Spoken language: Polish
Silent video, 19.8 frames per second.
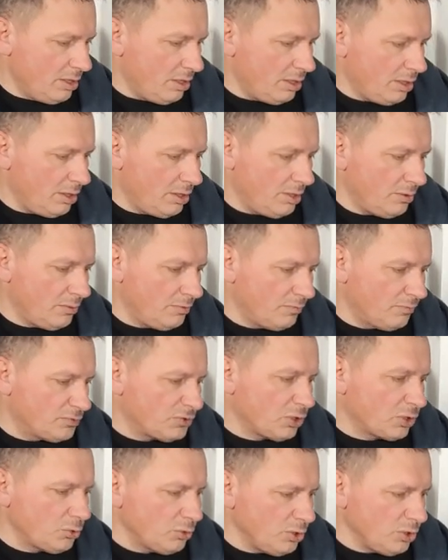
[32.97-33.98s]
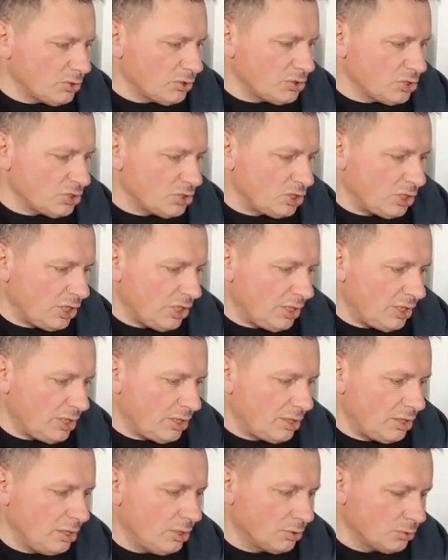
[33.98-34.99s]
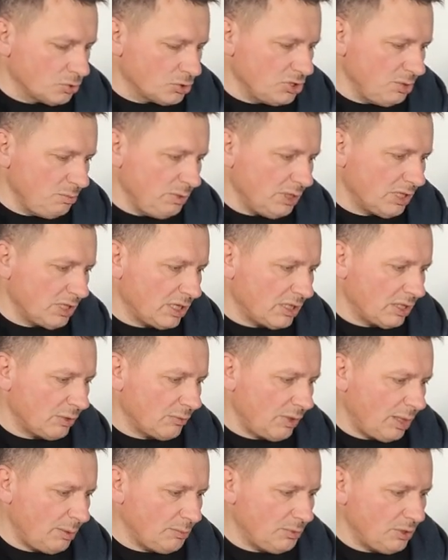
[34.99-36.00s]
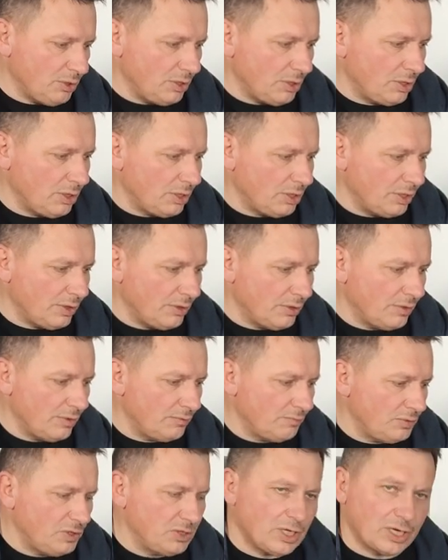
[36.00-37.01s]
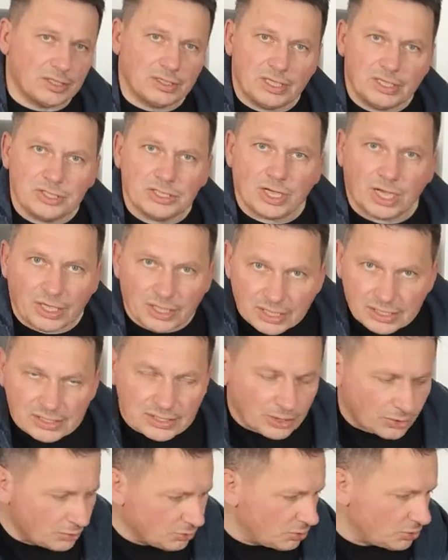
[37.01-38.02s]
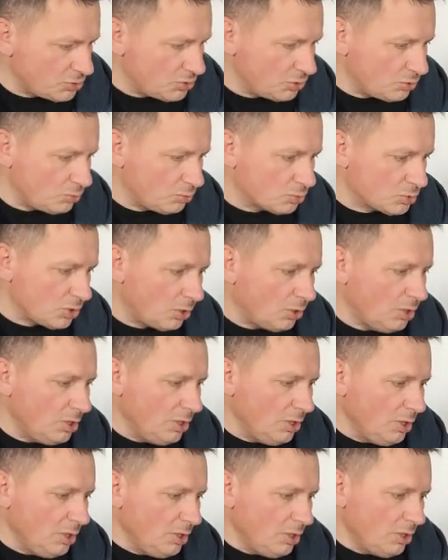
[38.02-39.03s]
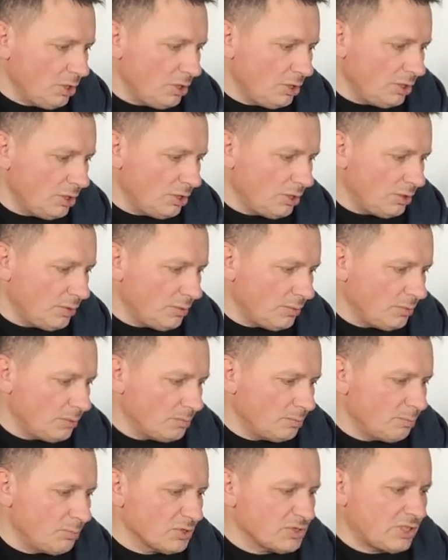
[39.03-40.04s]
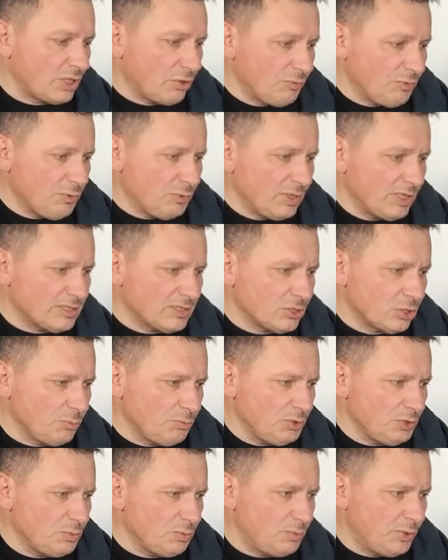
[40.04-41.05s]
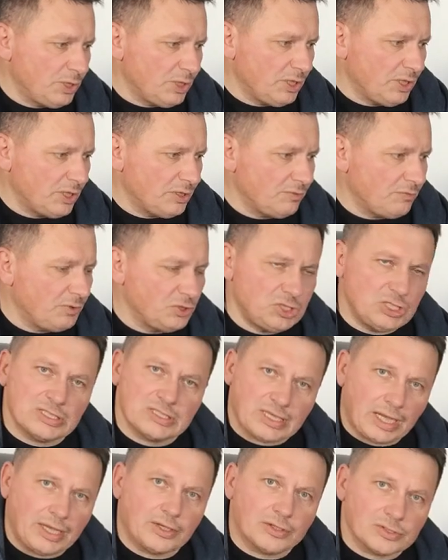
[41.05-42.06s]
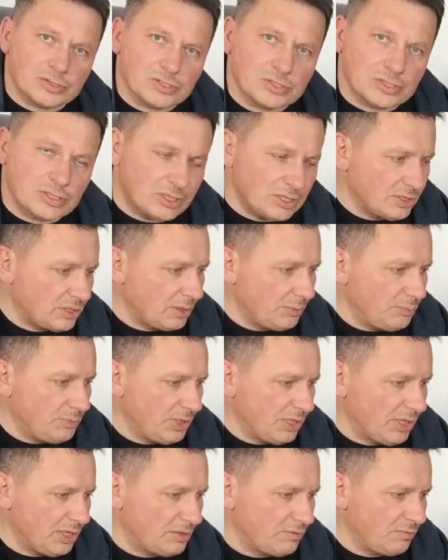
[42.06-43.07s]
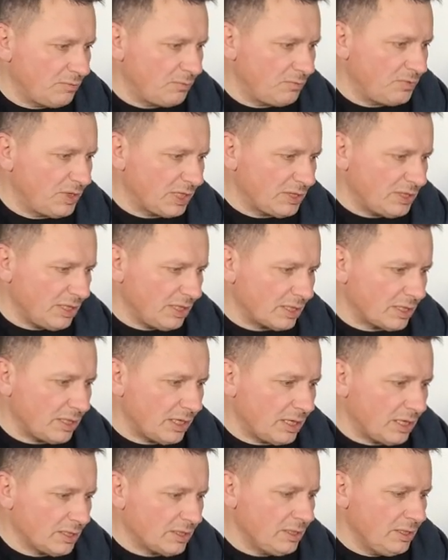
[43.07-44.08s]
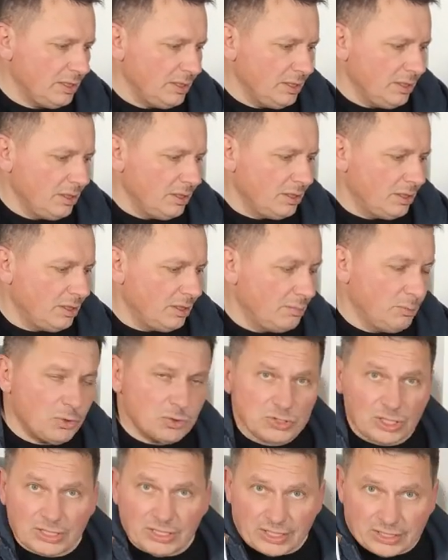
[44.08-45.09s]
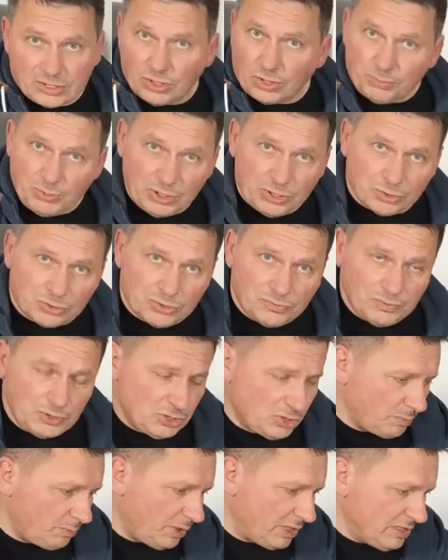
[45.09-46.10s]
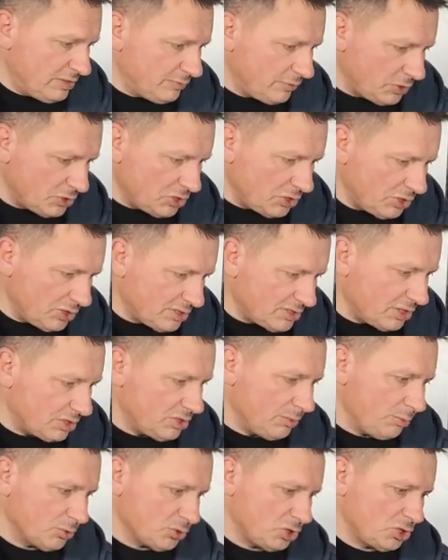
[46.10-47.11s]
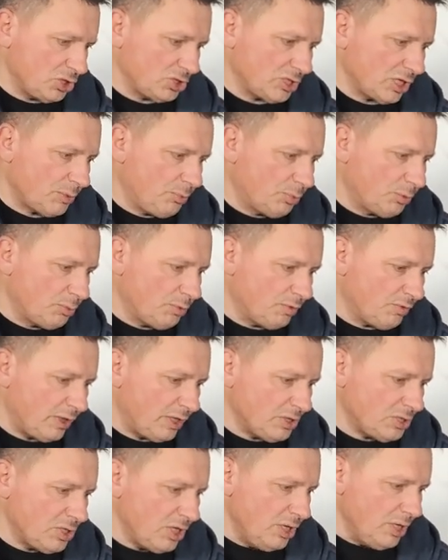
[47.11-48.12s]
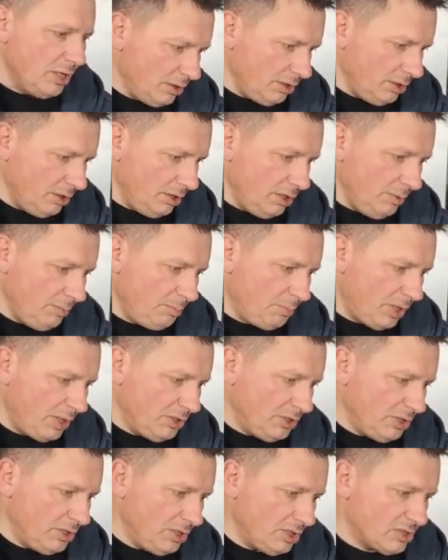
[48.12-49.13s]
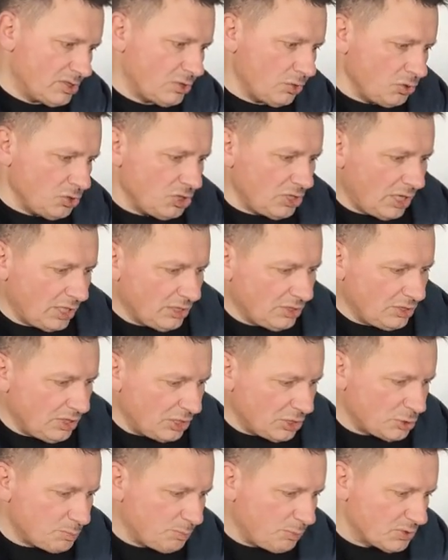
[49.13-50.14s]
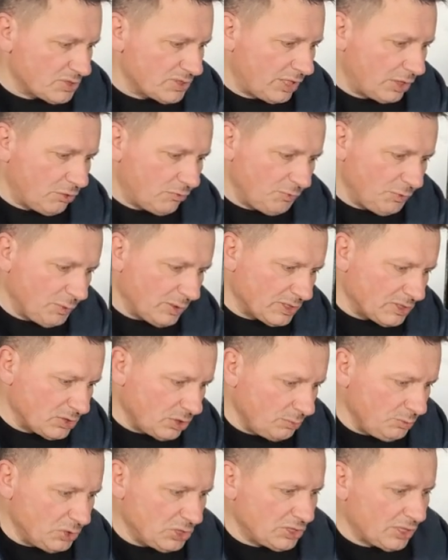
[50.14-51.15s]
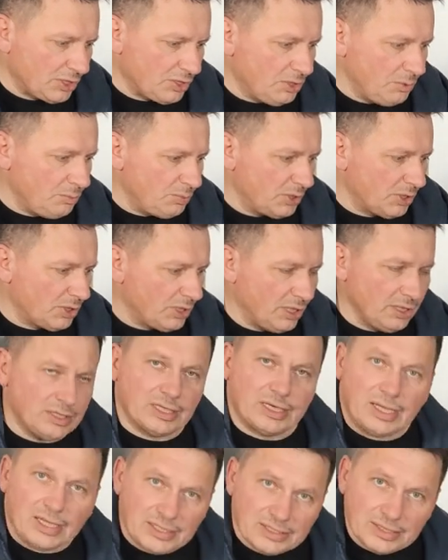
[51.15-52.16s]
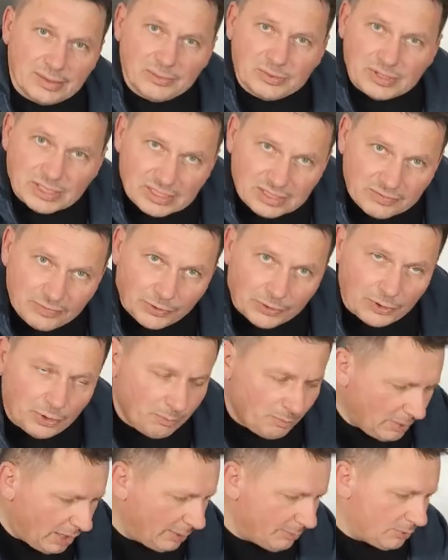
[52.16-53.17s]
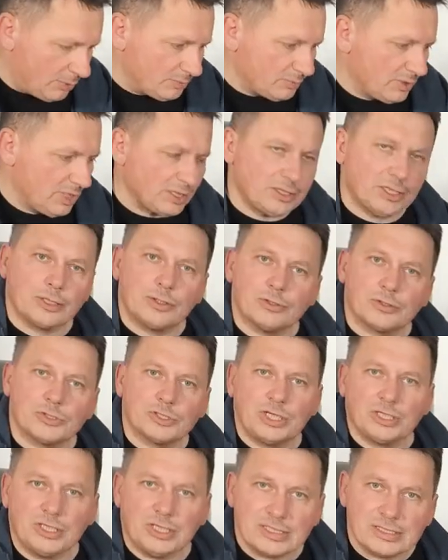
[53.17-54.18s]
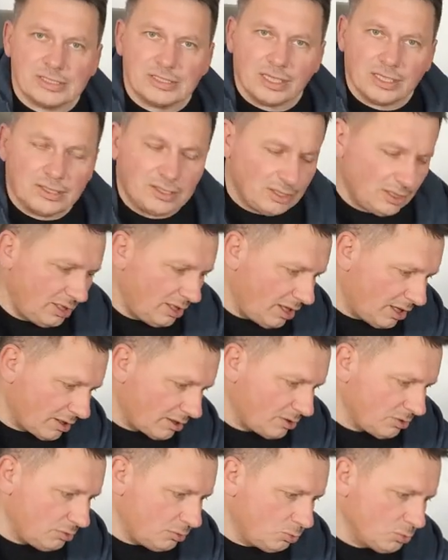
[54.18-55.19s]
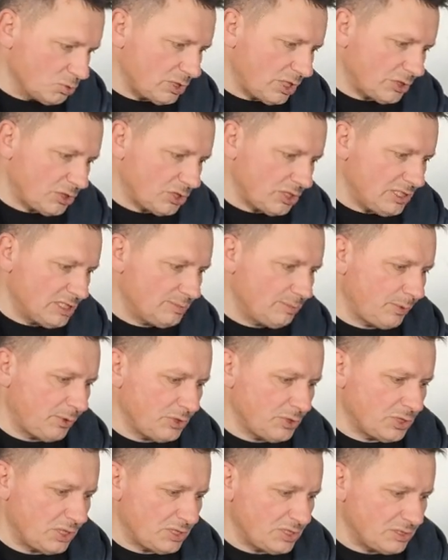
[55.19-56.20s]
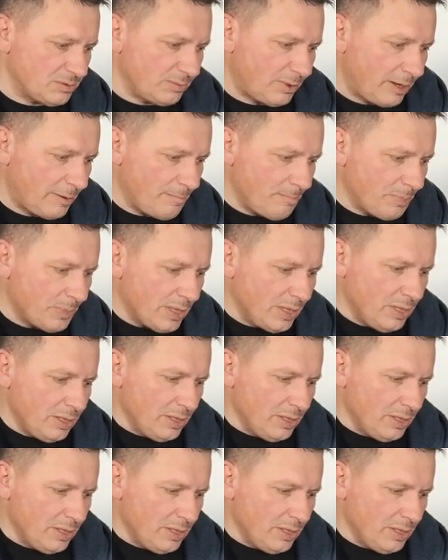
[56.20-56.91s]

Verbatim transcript: E, wzorując się różnymi kanałami e, w internecie, a jest tego dosyć dużo, postanowiła zrobić brykiet, wyciskając ten brykiet w wiaderkach. Można tak zrobić. Oczywiście Państwo, jeżeli chcecie, możecie tak próbować. I pani Zosia też postanowiła zrobić taki brykiet razem ze swoją mamą, dlatego że niestety, jak duża część społeczeństwa,